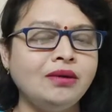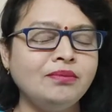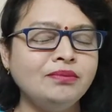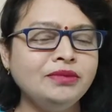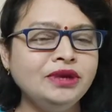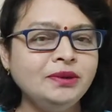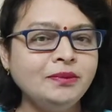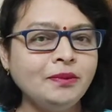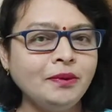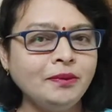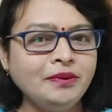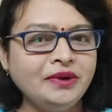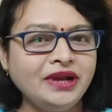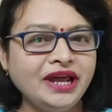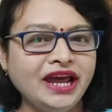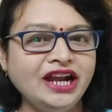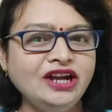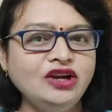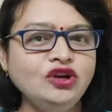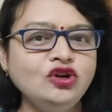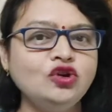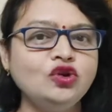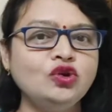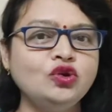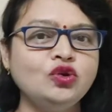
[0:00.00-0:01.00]
मिनिमम
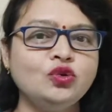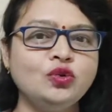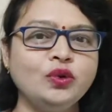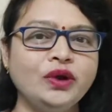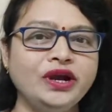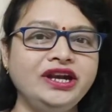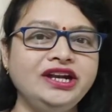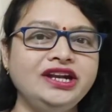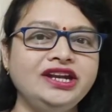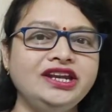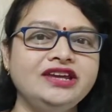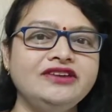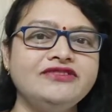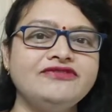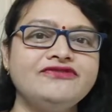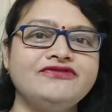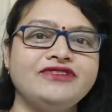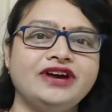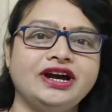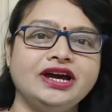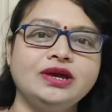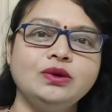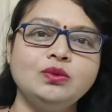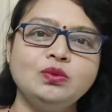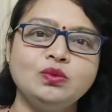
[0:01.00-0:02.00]
टेन टू ट्वेंटी
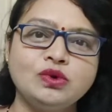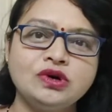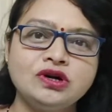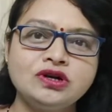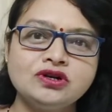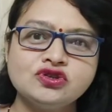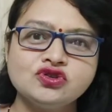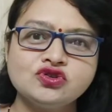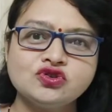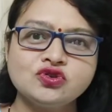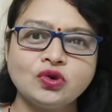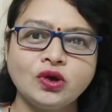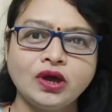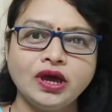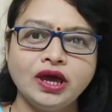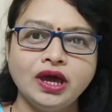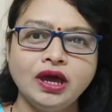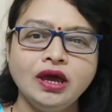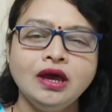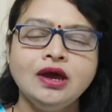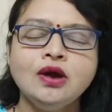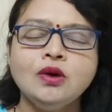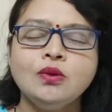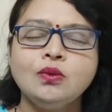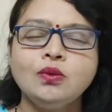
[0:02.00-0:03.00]
फाइव वर्ड्स जो
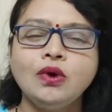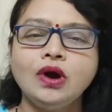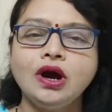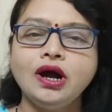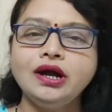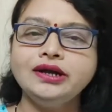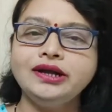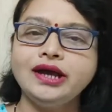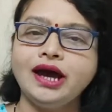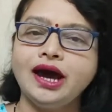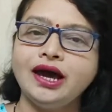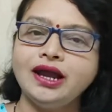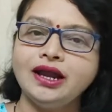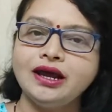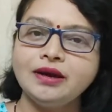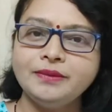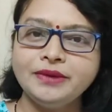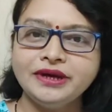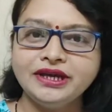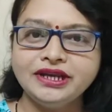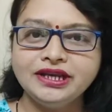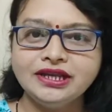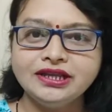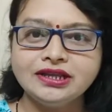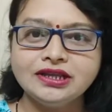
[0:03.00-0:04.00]
है वो अठारह
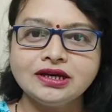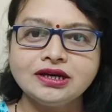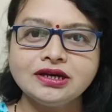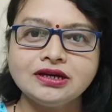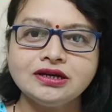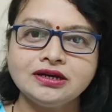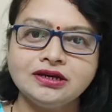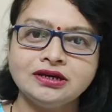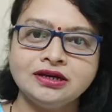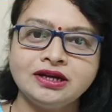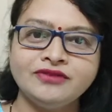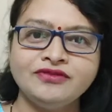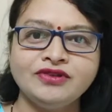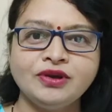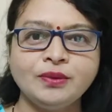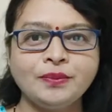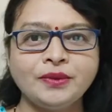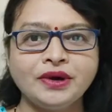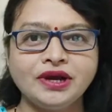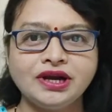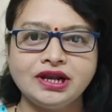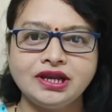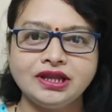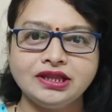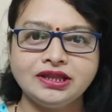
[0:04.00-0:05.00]
महीने तक डेवलप
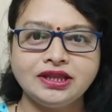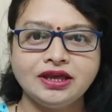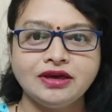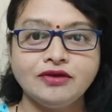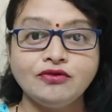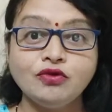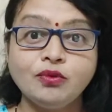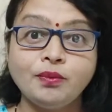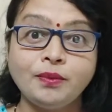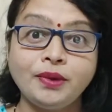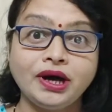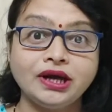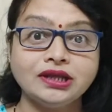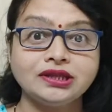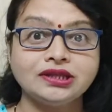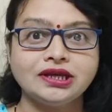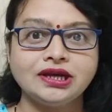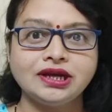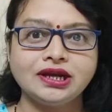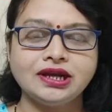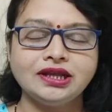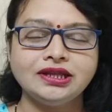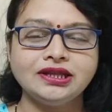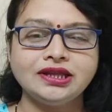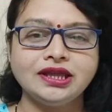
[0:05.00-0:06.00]
कर लेते लेते हैं वो बात
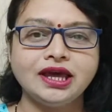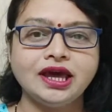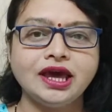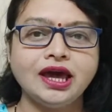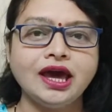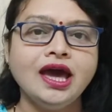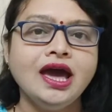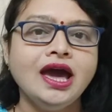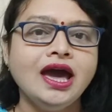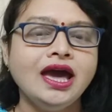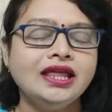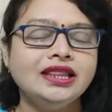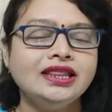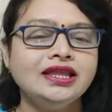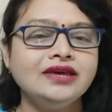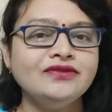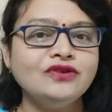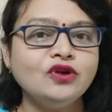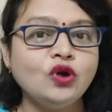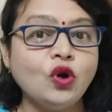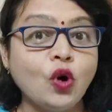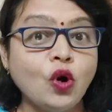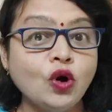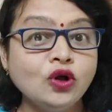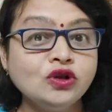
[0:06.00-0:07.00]
कर लेते हैं दे
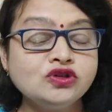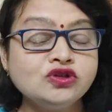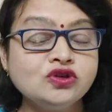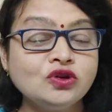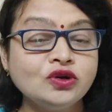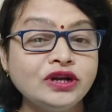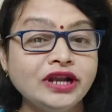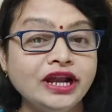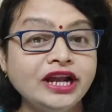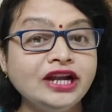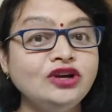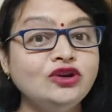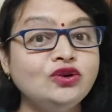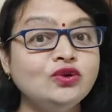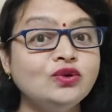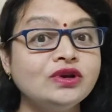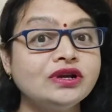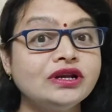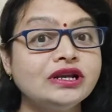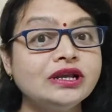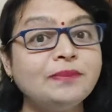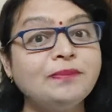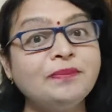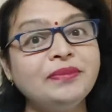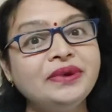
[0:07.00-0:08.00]
विल ऑल्सो टेन टू
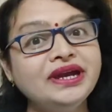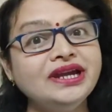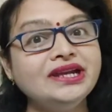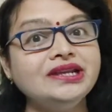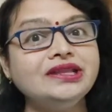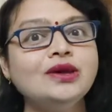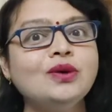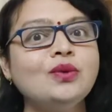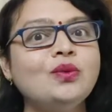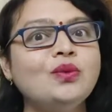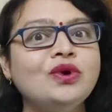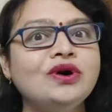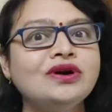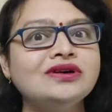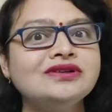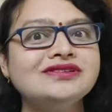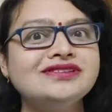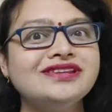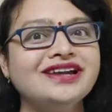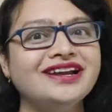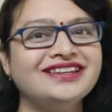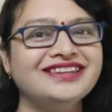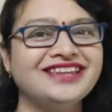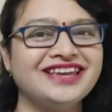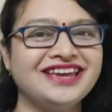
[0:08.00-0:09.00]
रिपीट द वर्ड्स
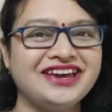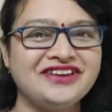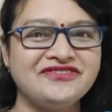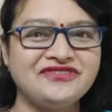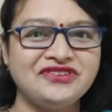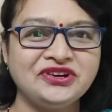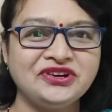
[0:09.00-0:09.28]
दैट दे हैव